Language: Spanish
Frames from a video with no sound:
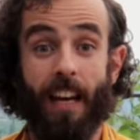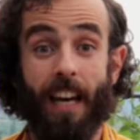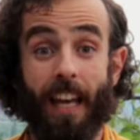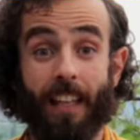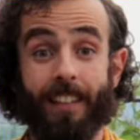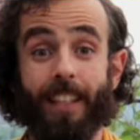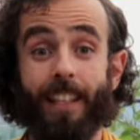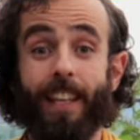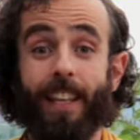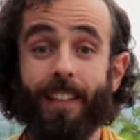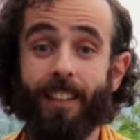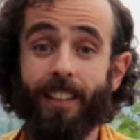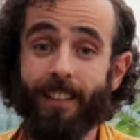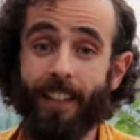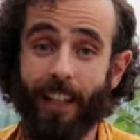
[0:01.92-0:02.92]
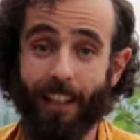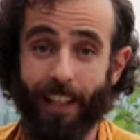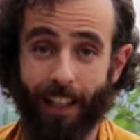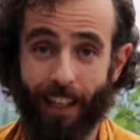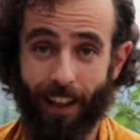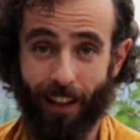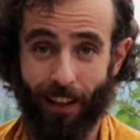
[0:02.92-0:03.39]
La siguiente
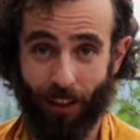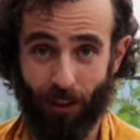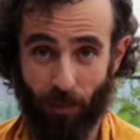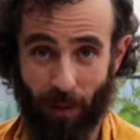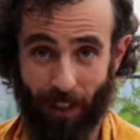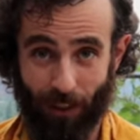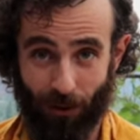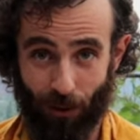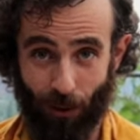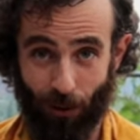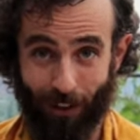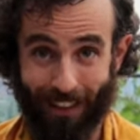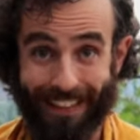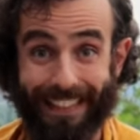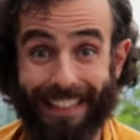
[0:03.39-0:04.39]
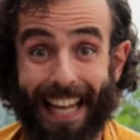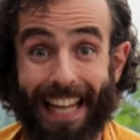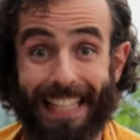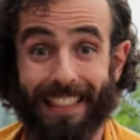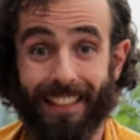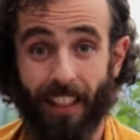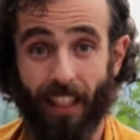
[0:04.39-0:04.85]
técnica de respiración está
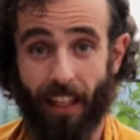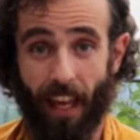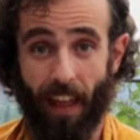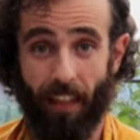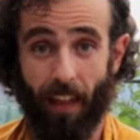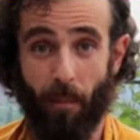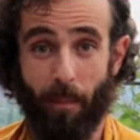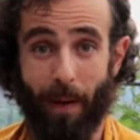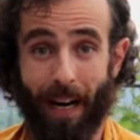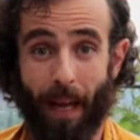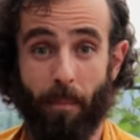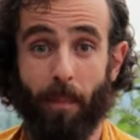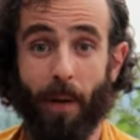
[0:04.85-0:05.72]
diseñada para